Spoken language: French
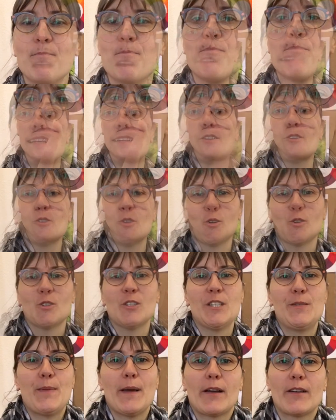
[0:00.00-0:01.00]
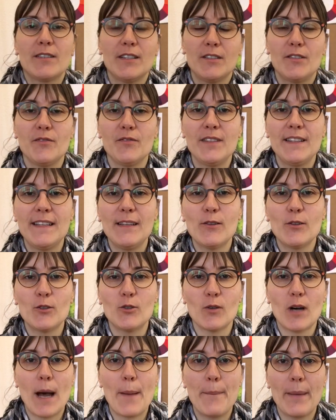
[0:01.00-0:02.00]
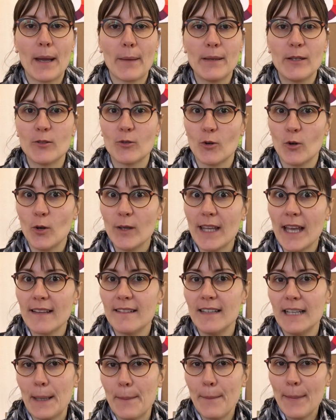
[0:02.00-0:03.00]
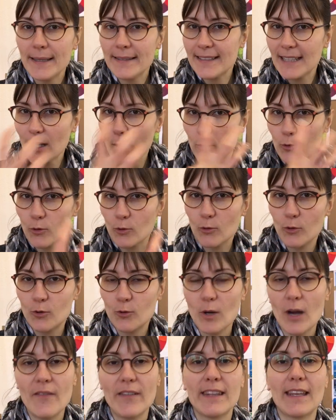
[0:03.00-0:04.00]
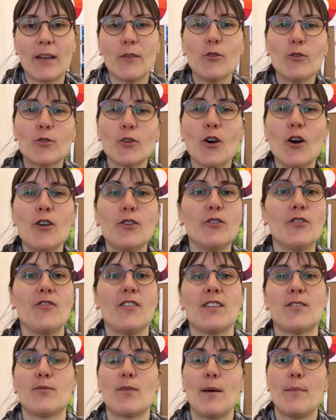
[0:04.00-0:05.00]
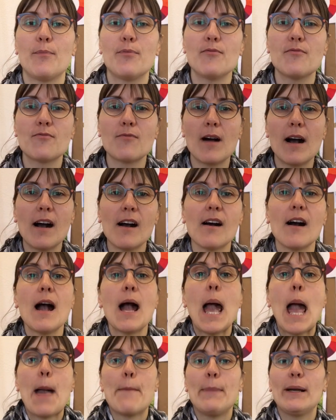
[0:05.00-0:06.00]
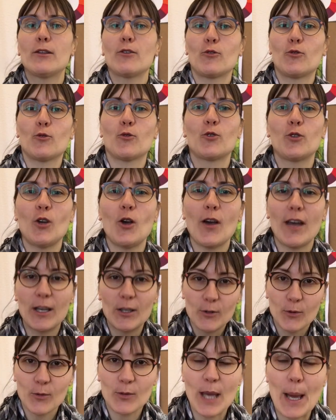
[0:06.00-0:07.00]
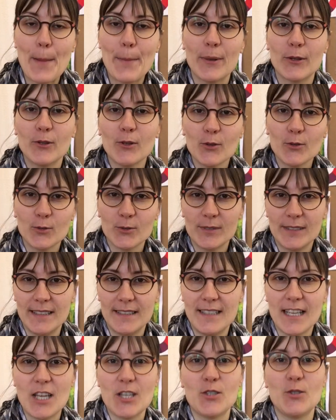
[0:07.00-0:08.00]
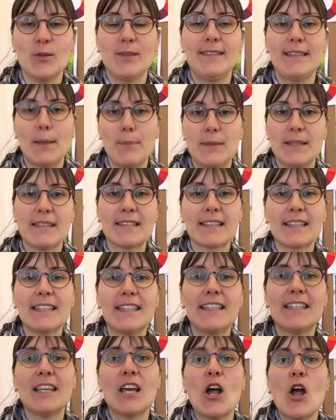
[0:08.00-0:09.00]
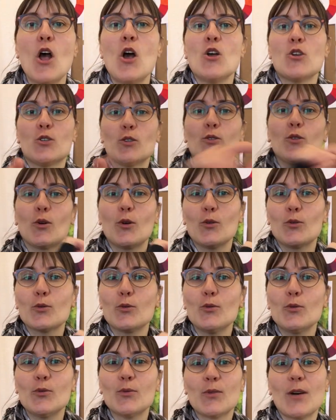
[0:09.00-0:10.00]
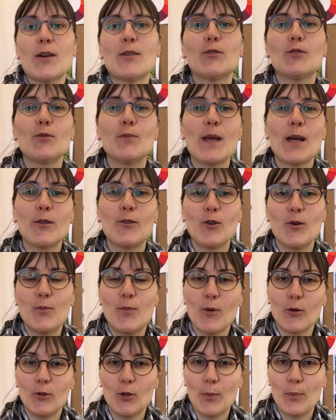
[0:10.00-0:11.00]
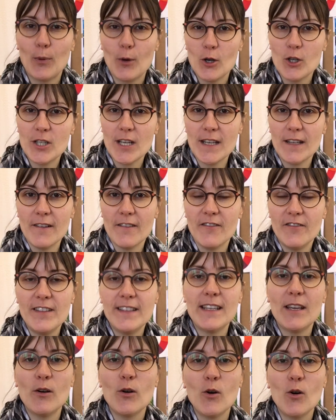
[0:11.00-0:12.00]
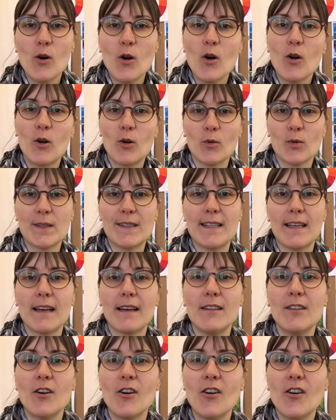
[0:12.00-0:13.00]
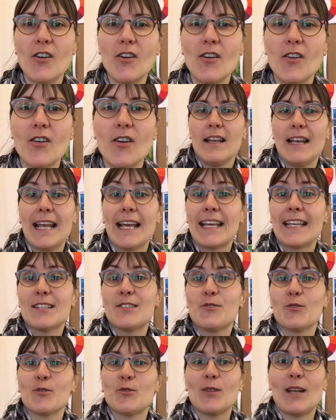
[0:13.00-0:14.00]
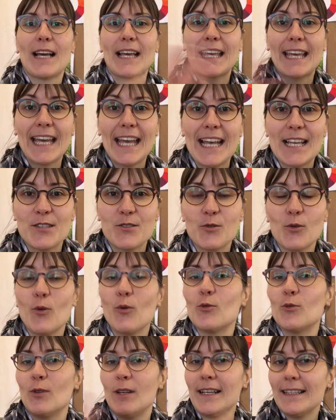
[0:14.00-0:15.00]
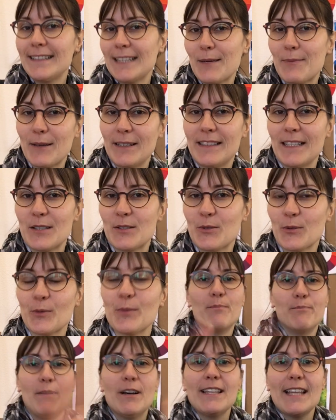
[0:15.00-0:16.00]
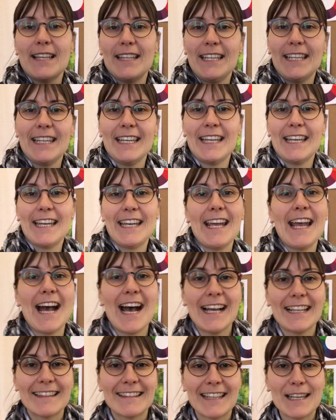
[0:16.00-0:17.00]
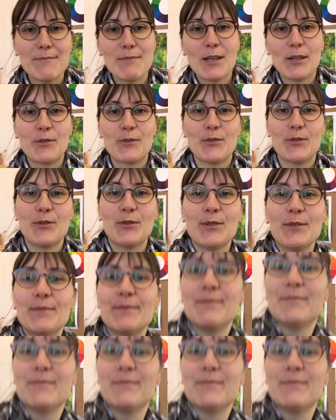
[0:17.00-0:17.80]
En attendant, j'espère que cette vidéo t'aura permis de regarder les matières autour de toi avec un autre œil de façon à pouvoir mettre ton cœur et ton âme dans ton tissage de tapisserie. Je te retrouve tout bientôt pour une prochaine vidéo concernant la question de la création ou de l'interprétation. Bonne année et à très bientôt